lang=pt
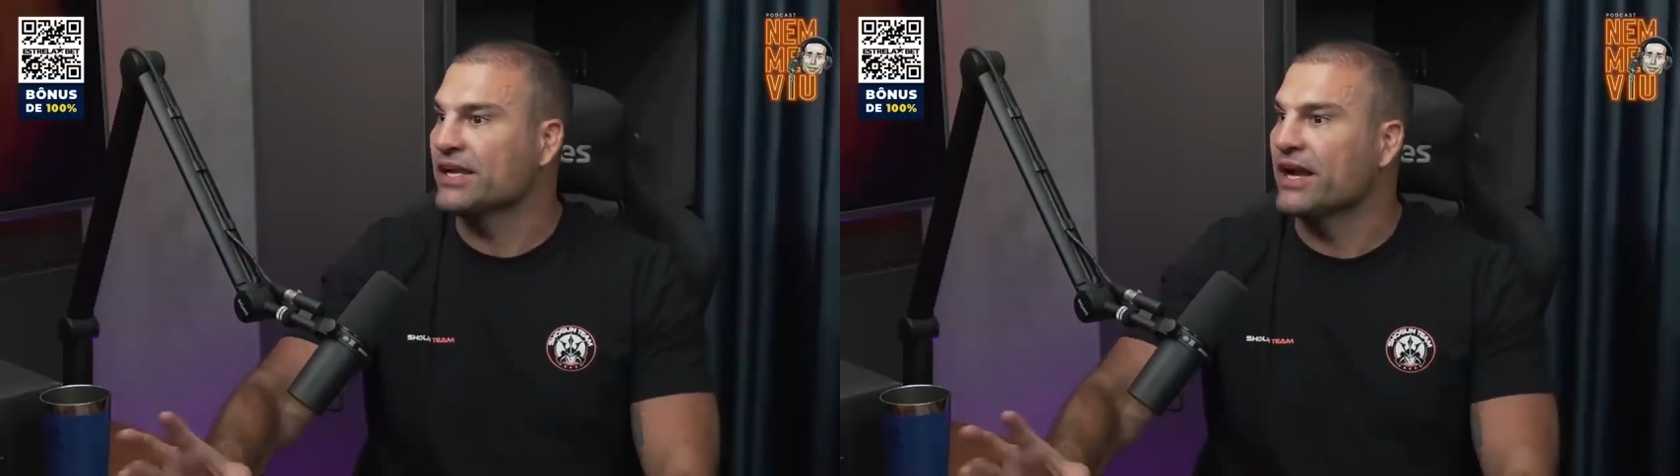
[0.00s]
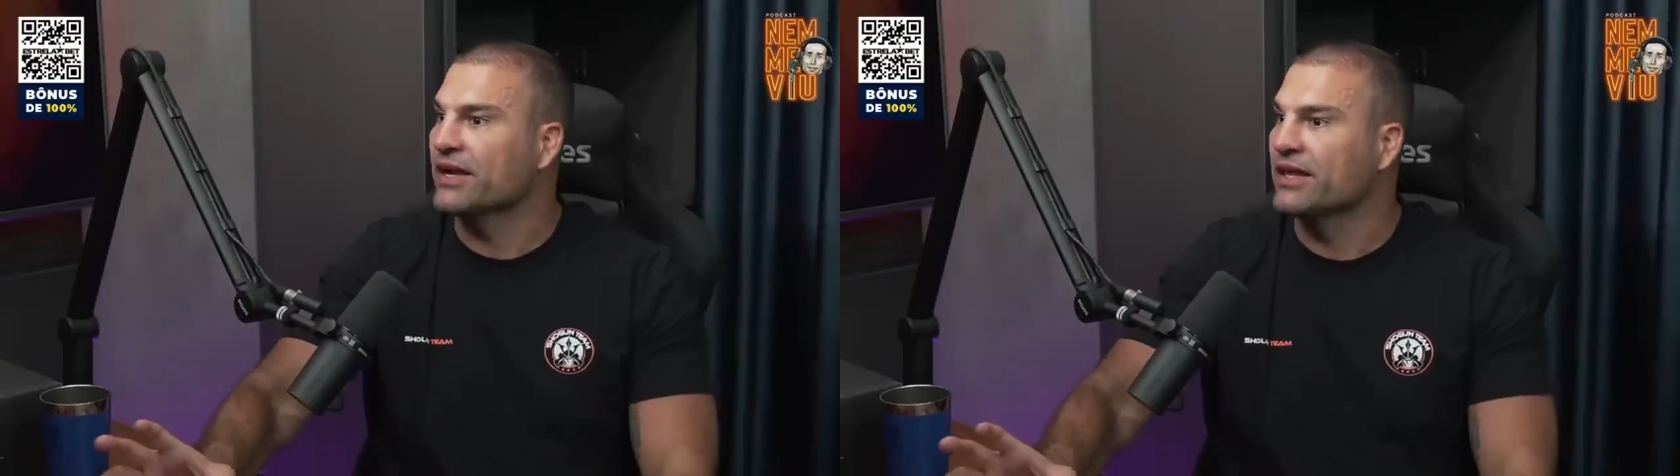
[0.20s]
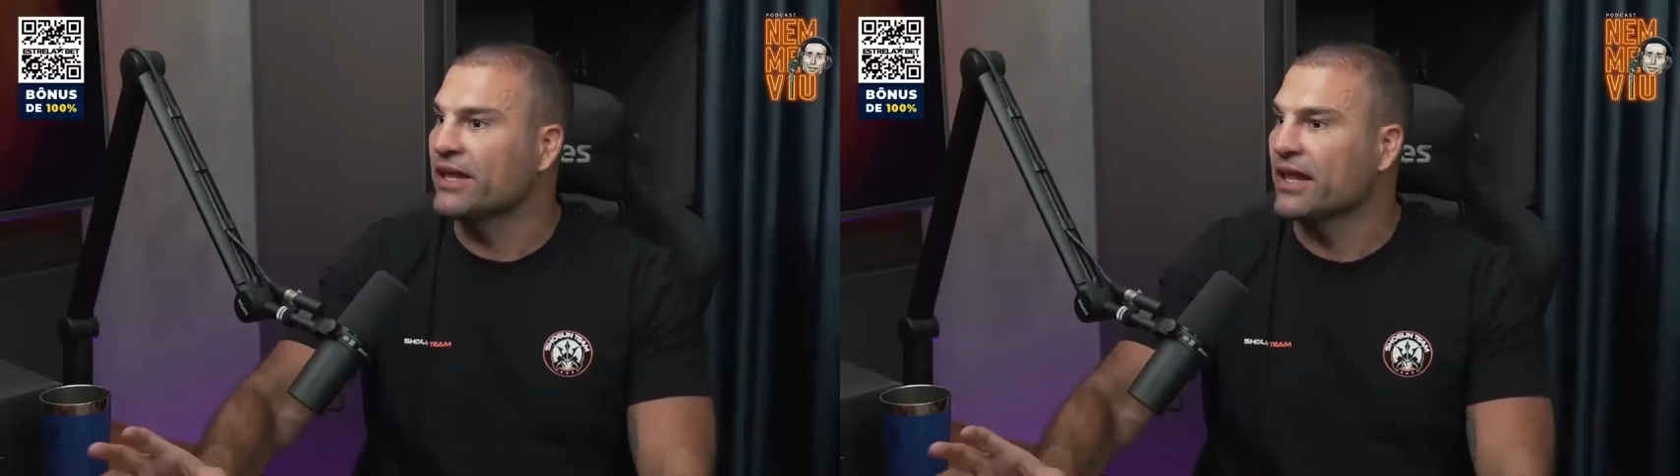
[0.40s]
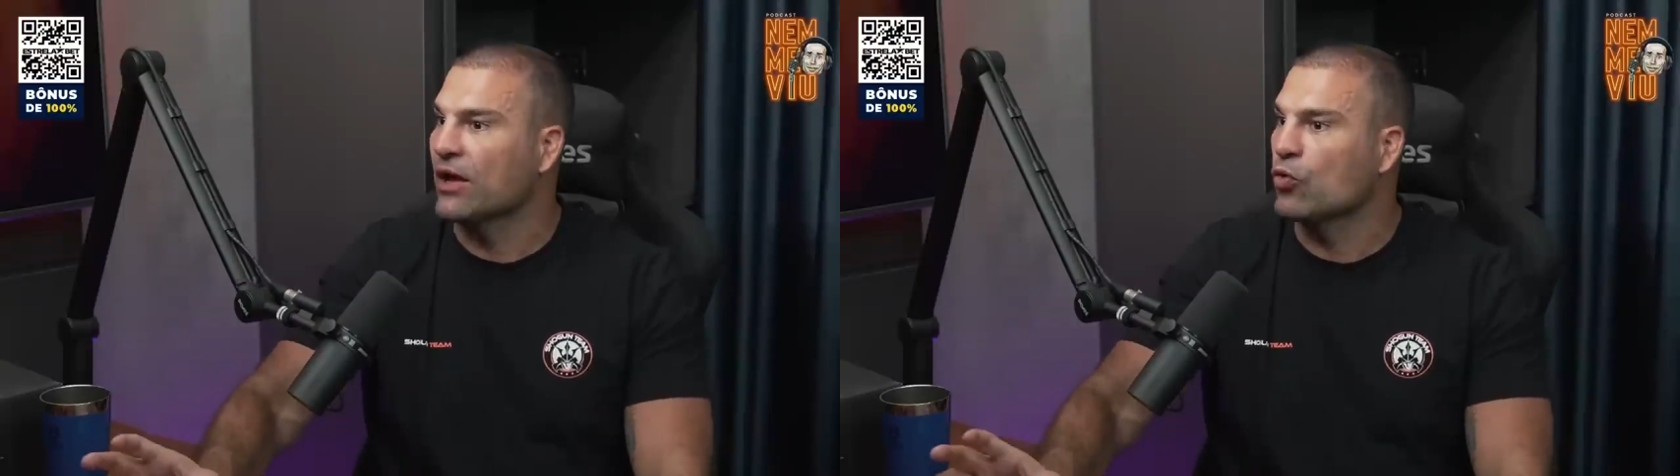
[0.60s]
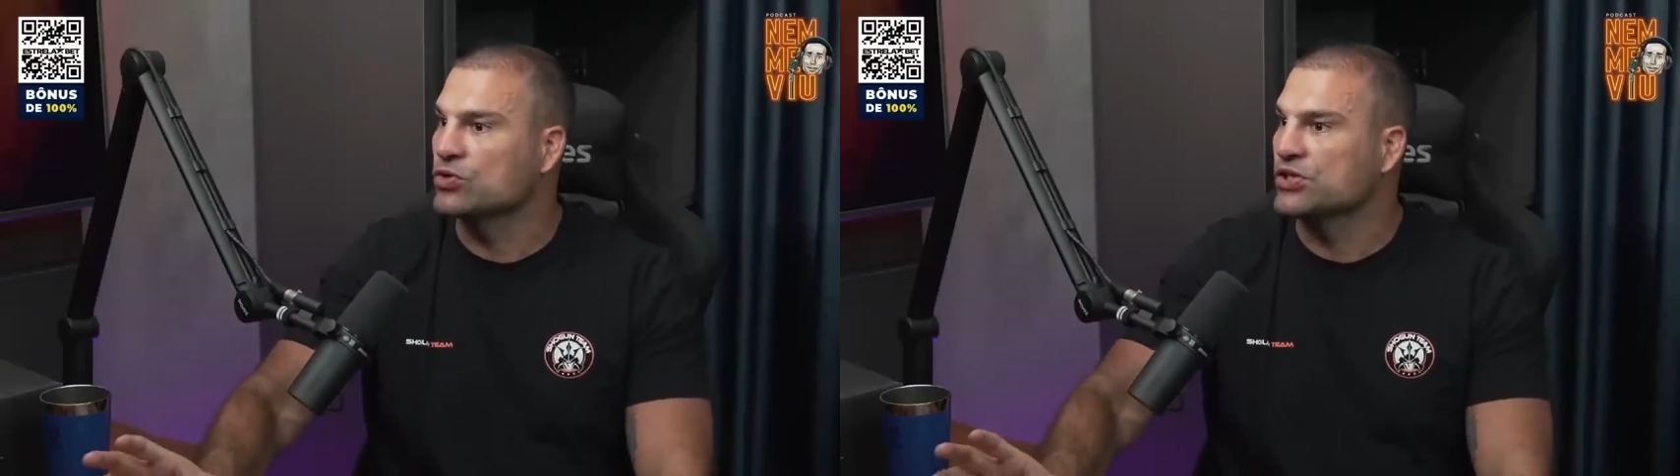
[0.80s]
hierarquia
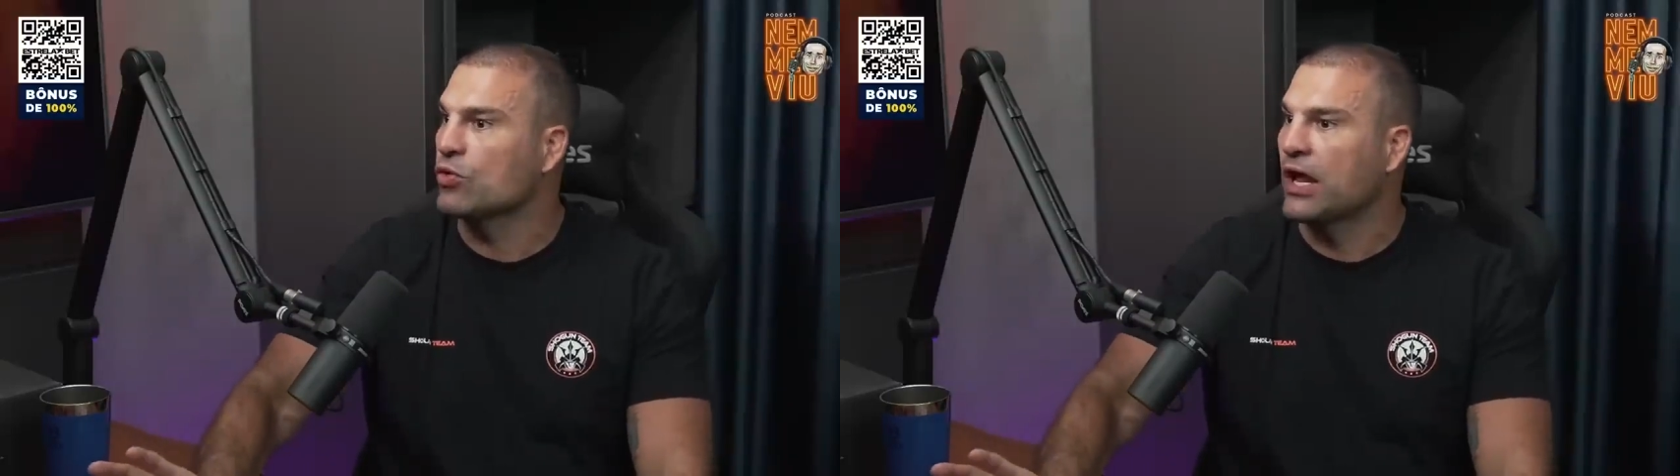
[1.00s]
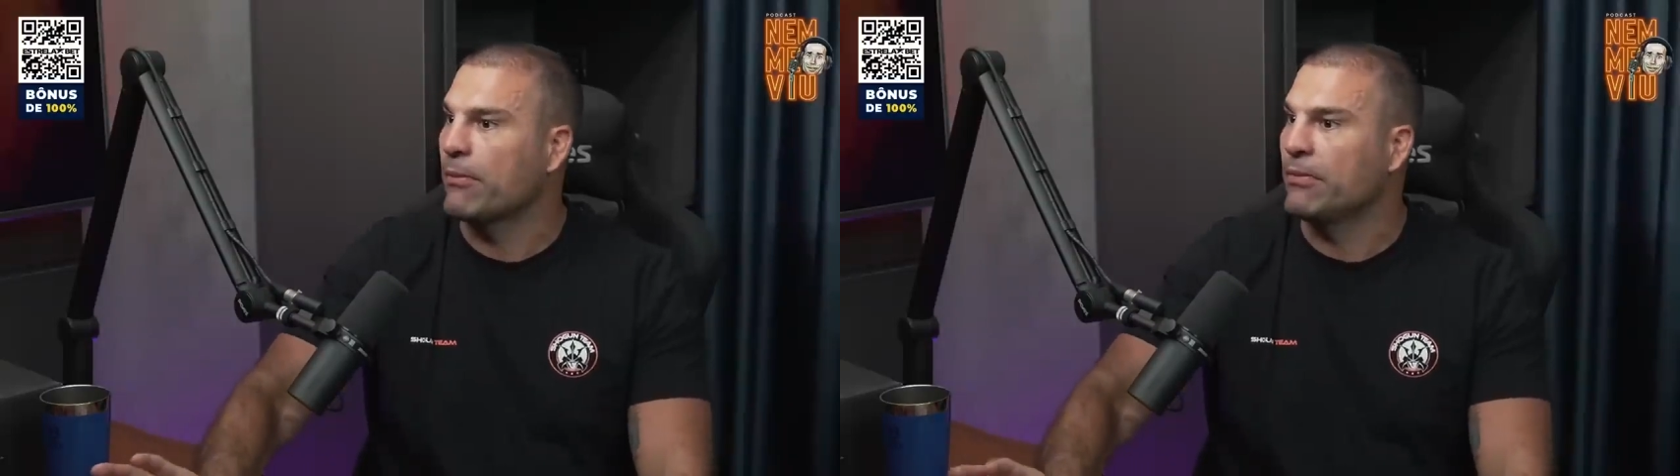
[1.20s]
lá com o Sakuraba.